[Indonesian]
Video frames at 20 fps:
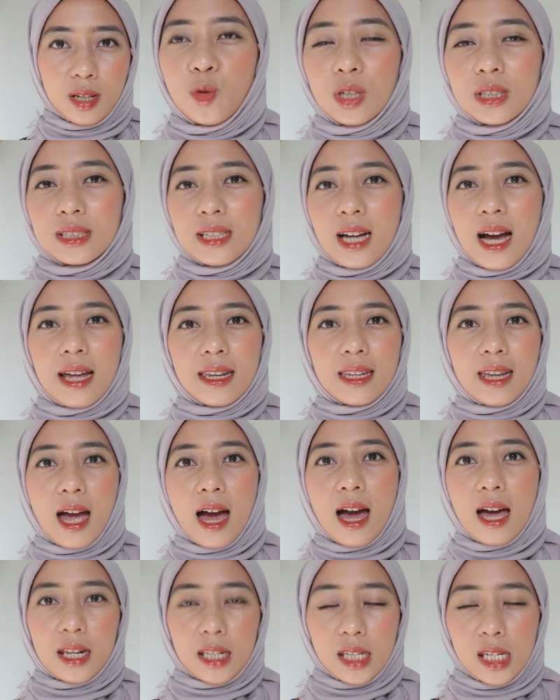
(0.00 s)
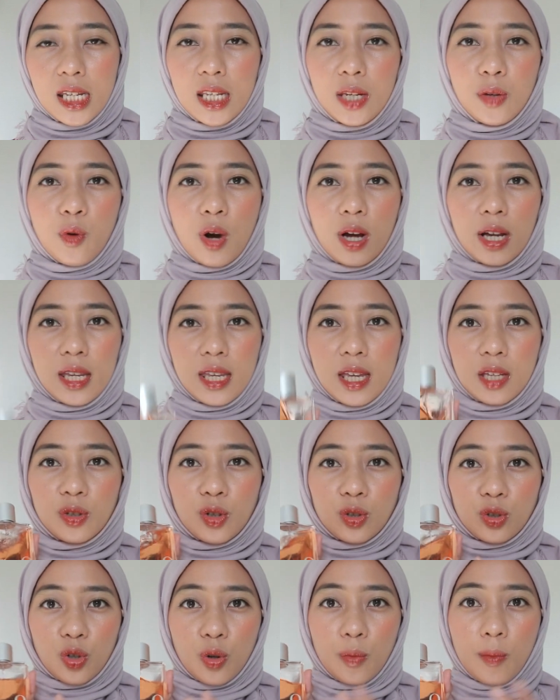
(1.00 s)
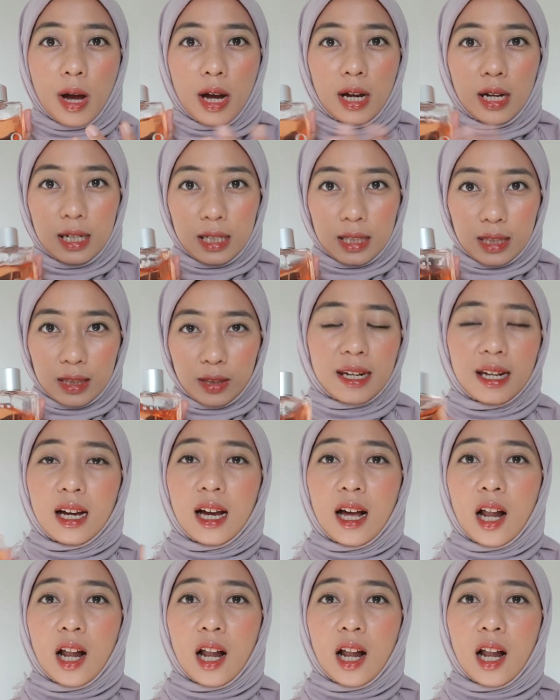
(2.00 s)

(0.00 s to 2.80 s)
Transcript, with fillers: buat sehari-hari ini wanginya cocok banget karena